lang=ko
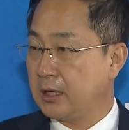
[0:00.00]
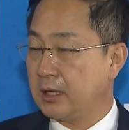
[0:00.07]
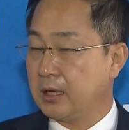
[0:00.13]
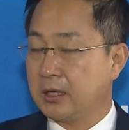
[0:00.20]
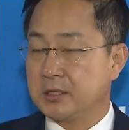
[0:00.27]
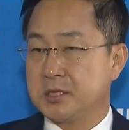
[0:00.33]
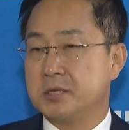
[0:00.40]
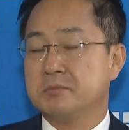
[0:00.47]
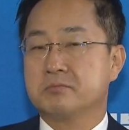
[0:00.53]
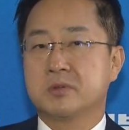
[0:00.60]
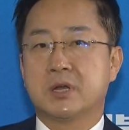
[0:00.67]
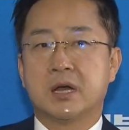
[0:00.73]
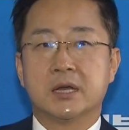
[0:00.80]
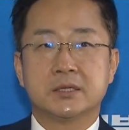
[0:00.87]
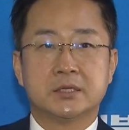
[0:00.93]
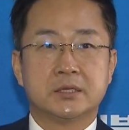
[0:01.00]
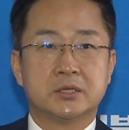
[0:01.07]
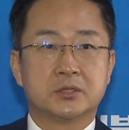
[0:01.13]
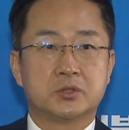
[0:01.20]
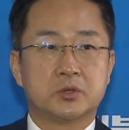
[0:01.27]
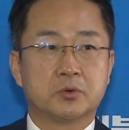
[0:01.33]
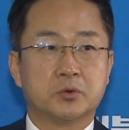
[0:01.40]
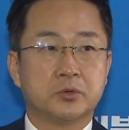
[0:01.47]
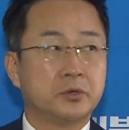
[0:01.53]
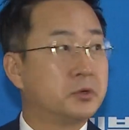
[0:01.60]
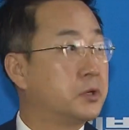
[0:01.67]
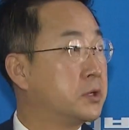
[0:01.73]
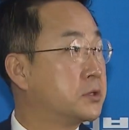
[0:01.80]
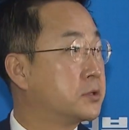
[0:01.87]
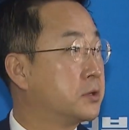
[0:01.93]
아, 지금까지
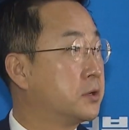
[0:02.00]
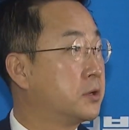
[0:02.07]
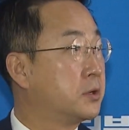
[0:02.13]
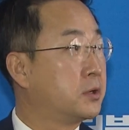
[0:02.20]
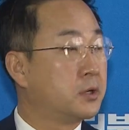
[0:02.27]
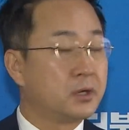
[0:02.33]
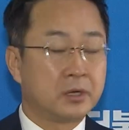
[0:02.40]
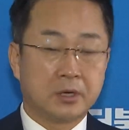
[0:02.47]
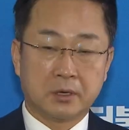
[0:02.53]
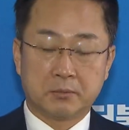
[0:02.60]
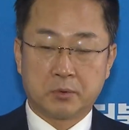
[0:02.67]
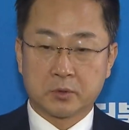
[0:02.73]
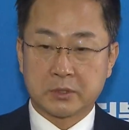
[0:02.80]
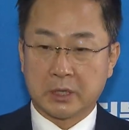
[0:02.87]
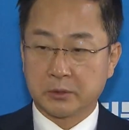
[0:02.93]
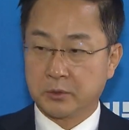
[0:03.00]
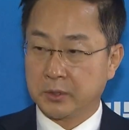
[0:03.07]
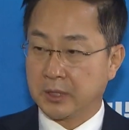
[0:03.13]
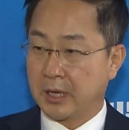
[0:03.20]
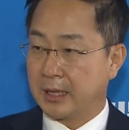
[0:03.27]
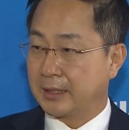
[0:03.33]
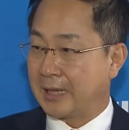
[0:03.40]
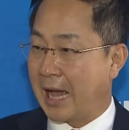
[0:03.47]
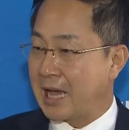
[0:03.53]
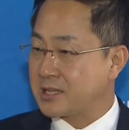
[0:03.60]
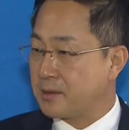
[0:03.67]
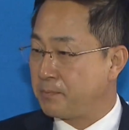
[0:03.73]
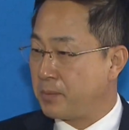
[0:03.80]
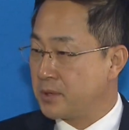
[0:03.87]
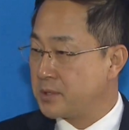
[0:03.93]
최고위원회에서 어, 복당 논의가 한
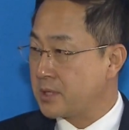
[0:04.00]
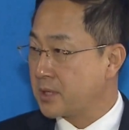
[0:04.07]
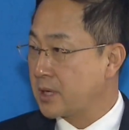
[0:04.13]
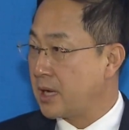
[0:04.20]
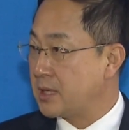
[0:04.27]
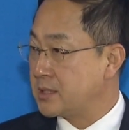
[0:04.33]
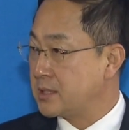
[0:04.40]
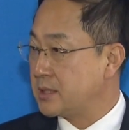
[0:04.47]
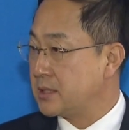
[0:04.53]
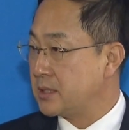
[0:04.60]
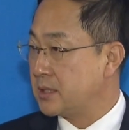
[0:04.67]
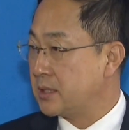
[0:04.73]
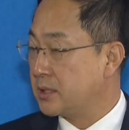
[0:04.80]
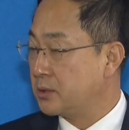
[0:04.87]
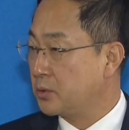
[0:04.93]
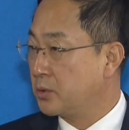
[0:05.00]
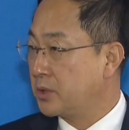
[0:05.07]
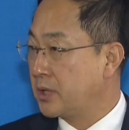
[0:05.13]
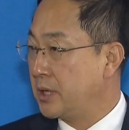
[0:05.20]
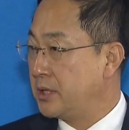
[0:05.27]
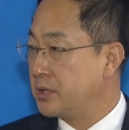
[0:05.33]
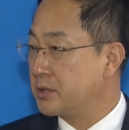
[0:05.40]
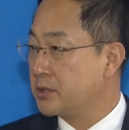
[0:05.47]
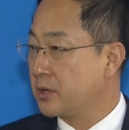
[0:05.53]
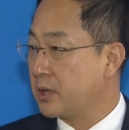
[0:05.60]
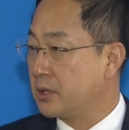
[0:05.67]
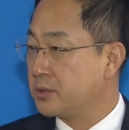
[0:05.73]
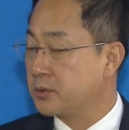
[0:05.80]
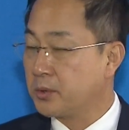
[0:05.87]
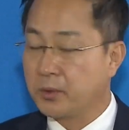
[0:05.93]
다섯 번째까지 논의가
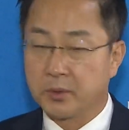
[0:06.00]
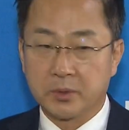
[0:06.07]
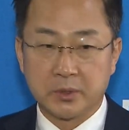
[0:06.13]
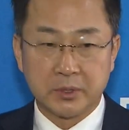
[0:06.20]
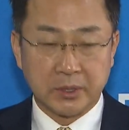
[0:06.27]
이어져가지고